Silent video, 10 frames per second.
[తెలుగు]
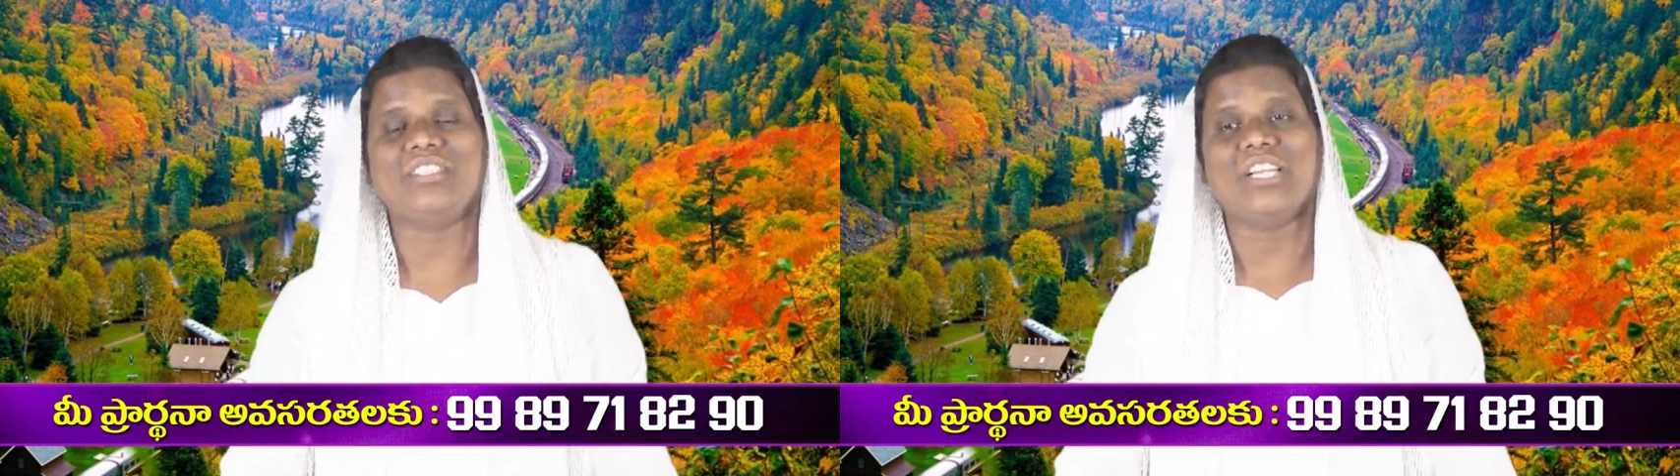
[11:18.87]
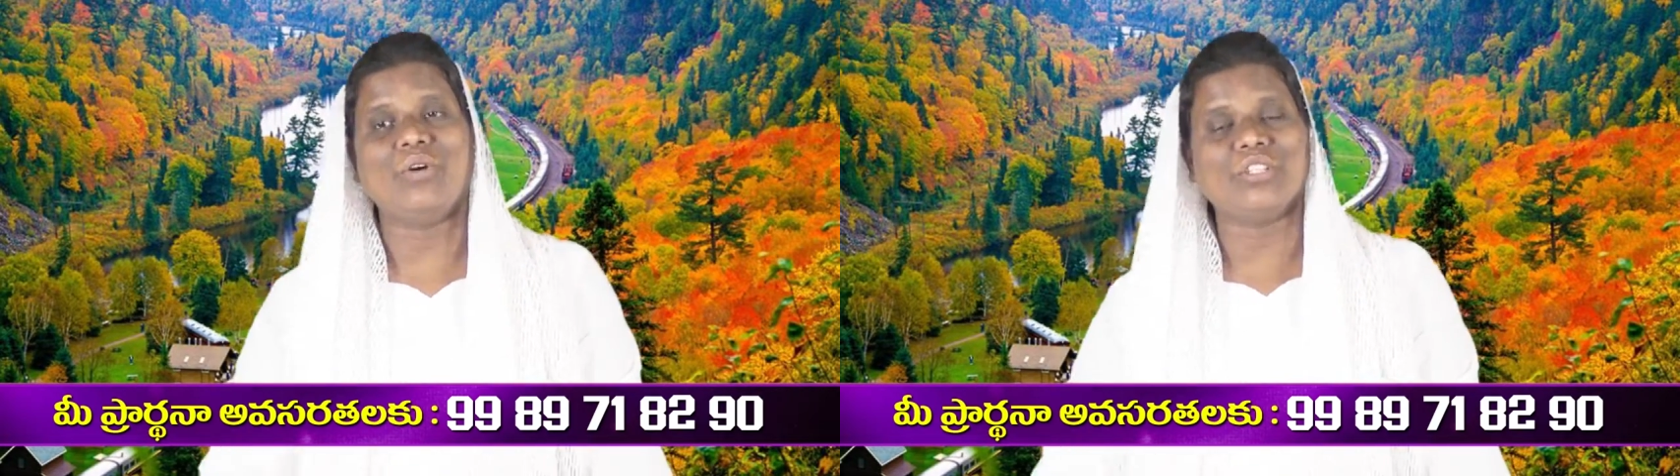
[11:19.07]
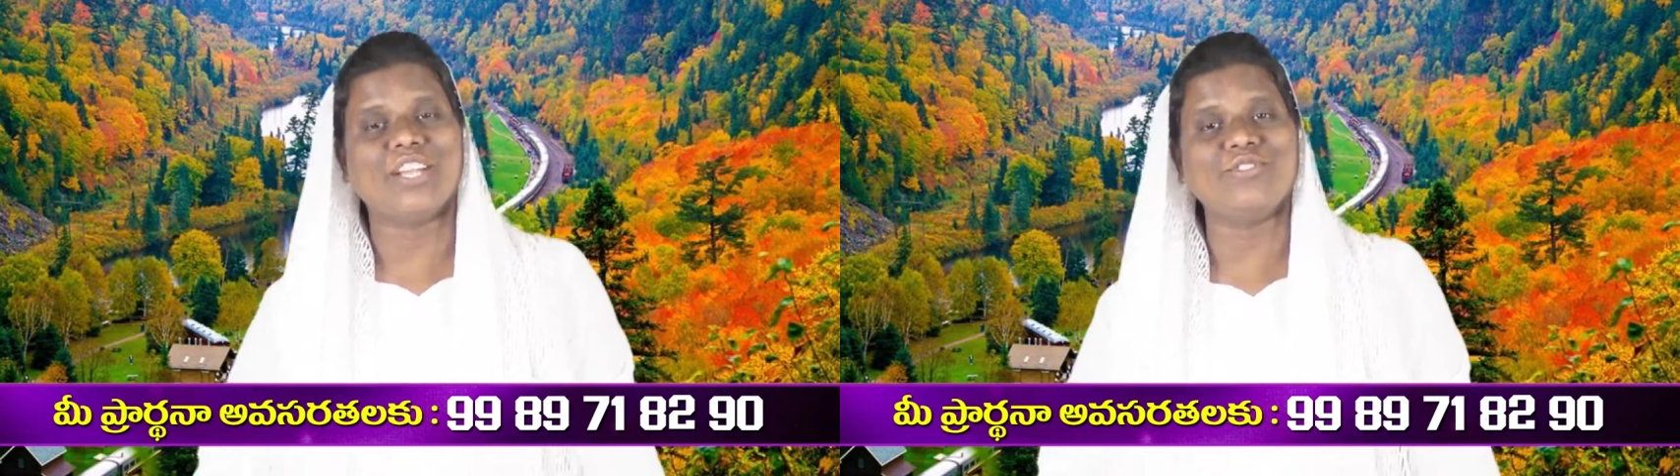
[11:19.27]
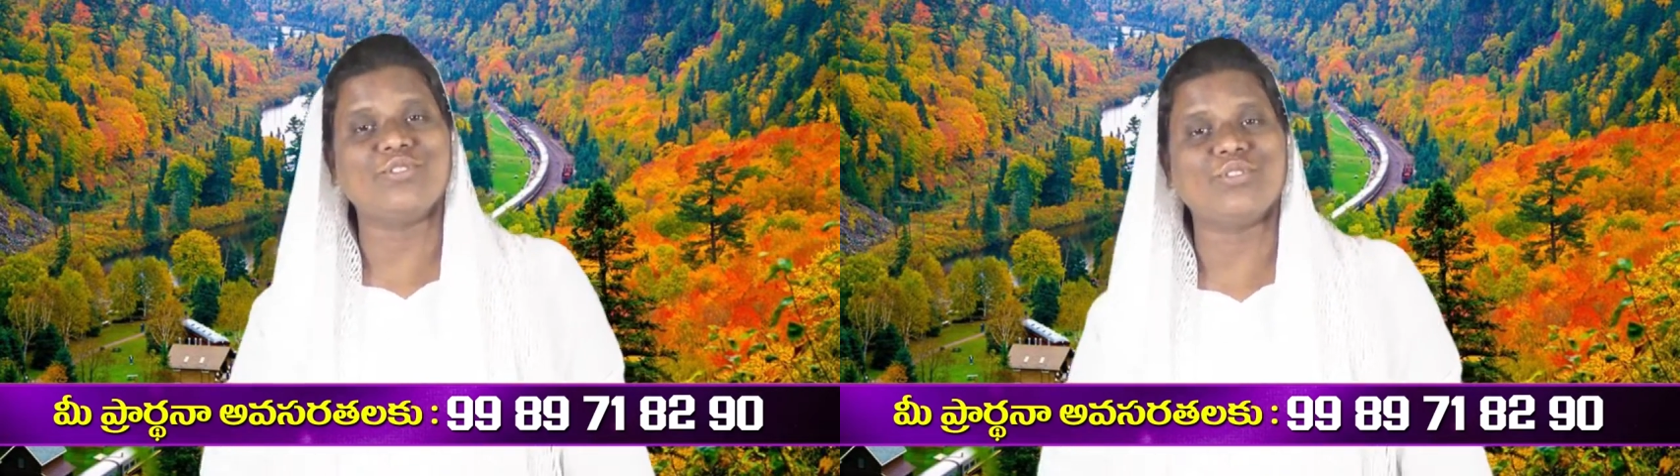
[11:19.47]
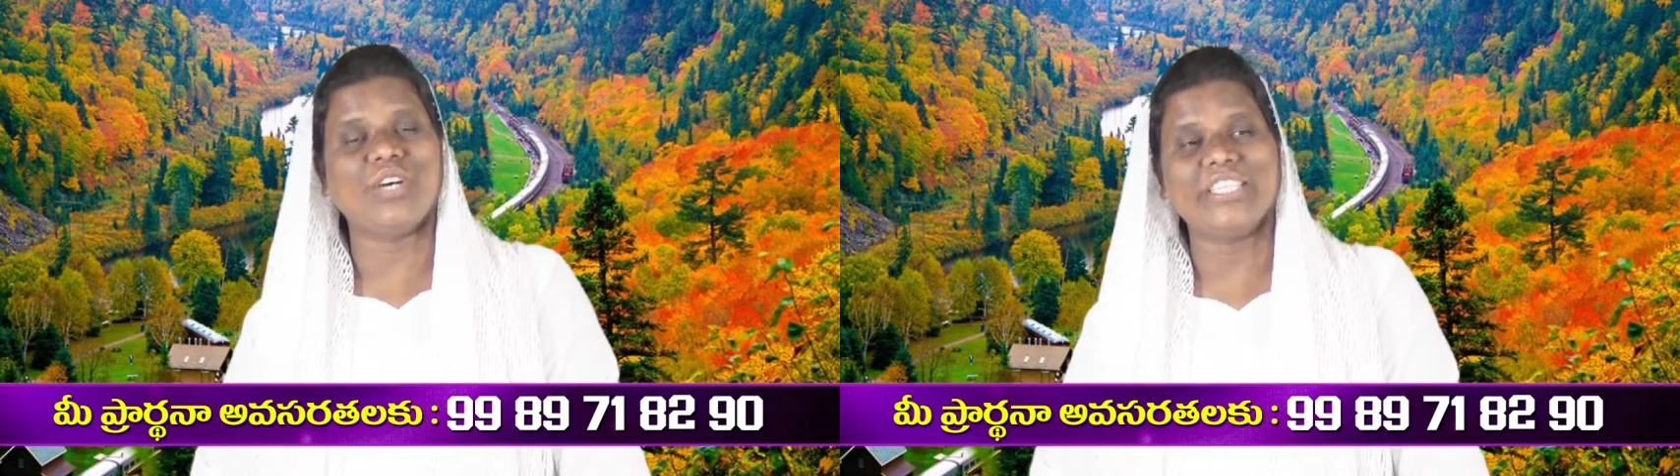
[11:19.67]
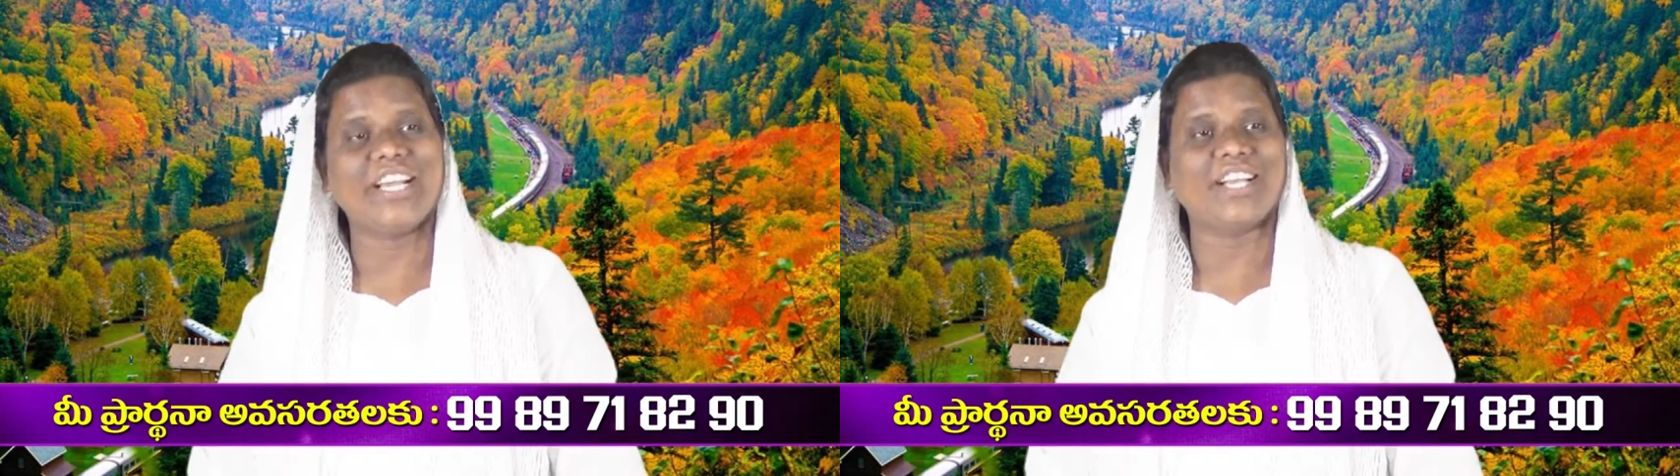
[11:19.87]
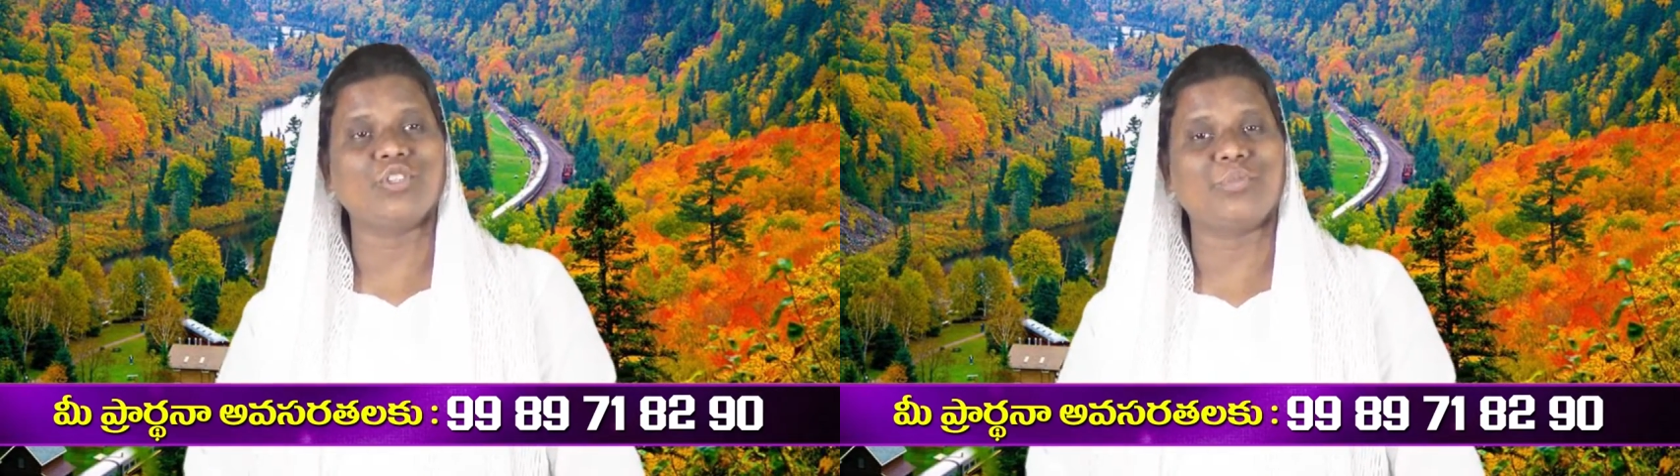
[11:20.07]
తన హోదాను చూసో అధికారం